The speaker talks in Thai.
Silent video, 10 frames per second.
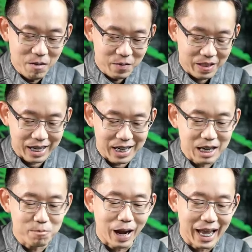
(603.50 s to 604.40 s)
นะก็
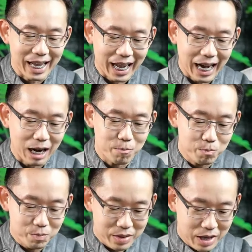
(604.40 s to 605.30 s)
คิดไปเองนะครับ
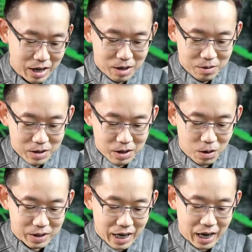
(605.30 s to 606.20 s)

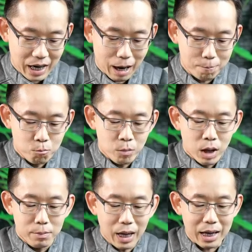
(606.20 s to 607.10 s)
โอเคนะครับ
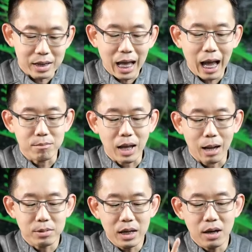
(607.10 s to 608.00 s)
เมื่อไหร่ก็ตามนะค
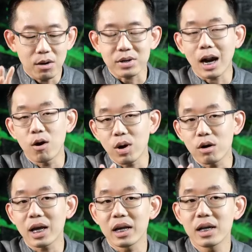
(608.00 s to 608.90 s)
รับที่เรา
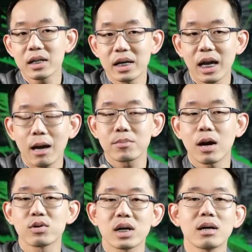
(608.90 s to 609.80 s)
เข้าใจเรื่องนี้นะครับ
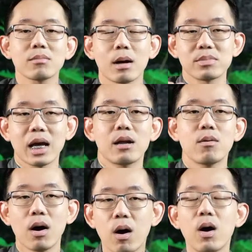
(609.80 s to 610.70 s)
เราจะเริ่มทำใจได้
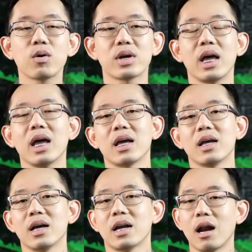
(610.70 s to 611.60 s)
ว่าอ๋อโอเค
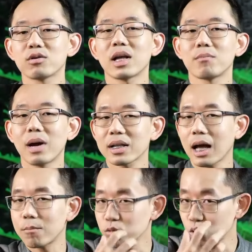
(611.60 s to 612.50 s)
เราสามารถ
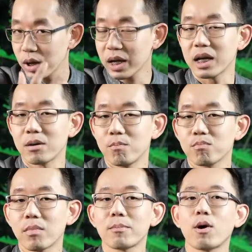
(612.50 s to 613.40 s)
ทำธุรกิจ
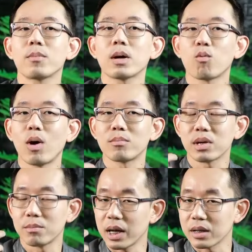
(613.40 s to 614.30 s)
ไปพร้อมกับความ
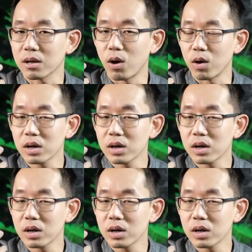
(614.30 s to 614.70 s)
สำเร็จของ